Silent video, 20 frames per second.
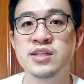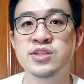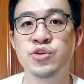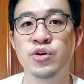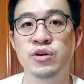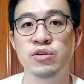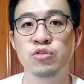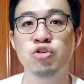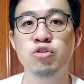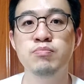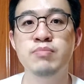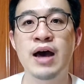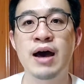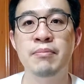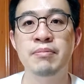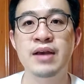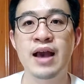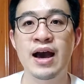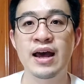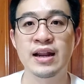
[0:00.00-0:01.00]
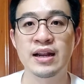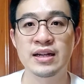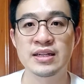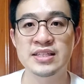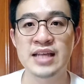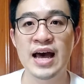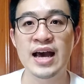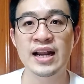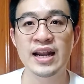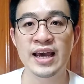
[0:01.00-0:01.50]
ส่วนรูปแบบการ
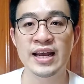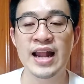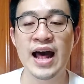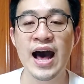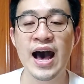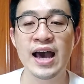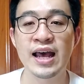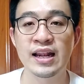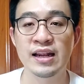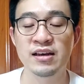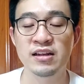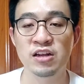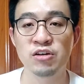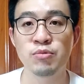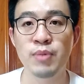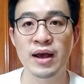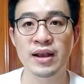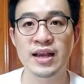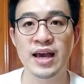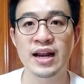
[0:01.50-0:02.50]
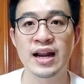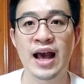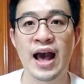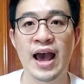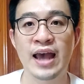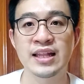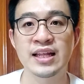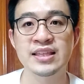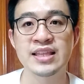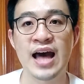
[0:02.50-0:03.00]
สร้างรายได้หรือรูปแบบการขา
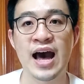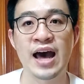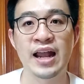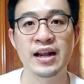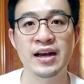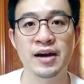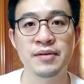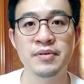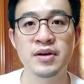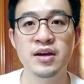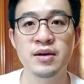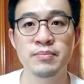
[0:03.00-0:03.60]
ยต่างๆนะครับ